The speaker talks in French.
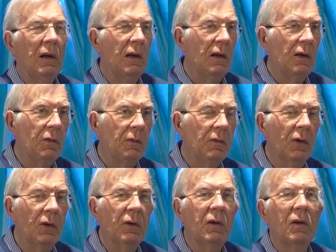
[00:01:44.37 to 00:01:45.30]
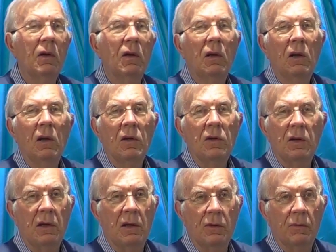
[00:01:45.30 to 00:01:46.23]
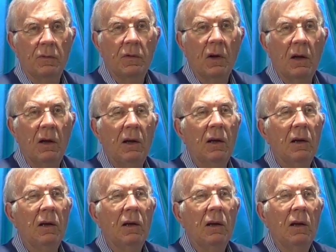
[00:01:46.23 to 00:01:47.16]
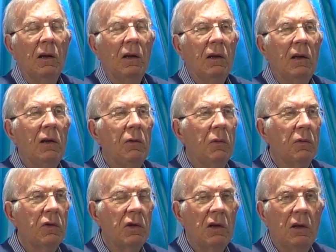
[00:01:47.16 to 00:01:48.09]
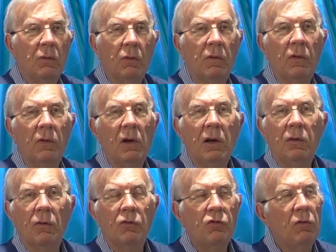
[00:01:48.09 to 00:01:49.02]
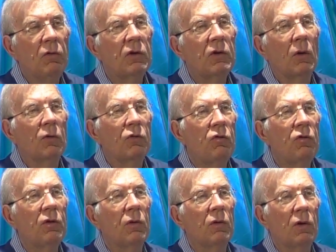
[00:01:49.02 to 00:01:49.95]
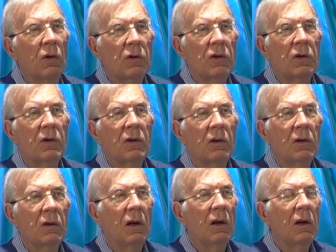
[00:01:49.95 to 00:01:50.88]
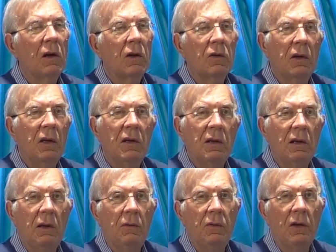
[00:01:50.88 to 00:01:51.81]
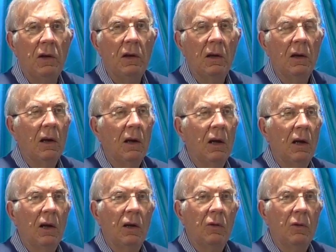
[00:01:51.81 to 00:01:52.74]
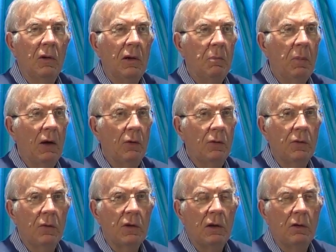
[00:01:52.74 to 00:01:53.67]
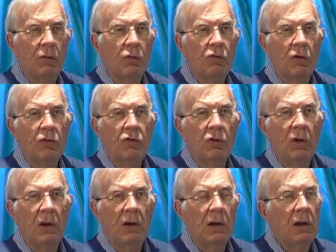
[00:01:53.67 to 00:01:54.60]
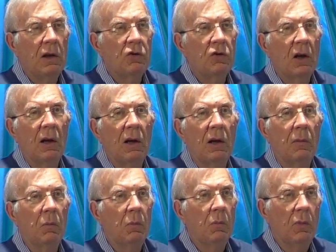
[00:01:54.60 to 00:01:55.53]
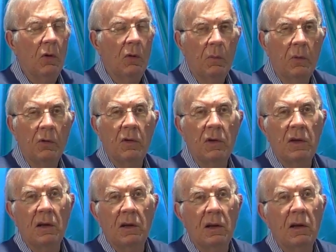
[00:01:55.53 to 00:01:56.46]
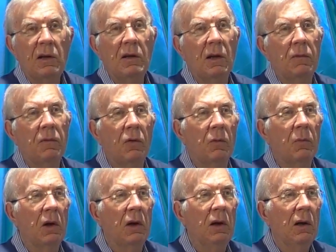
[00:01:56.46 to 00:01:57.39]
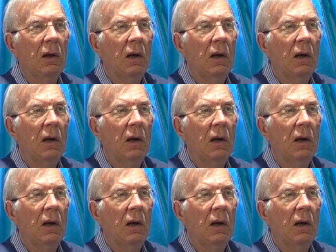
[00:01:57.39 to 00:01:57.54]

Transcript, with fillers: L'année suivante, c'était son frère qui lui aussi convolait en juste, en juste noces, ce qui signifie que les parents de ces deux jeunes gens étaient déjà membres de cette Église réformée.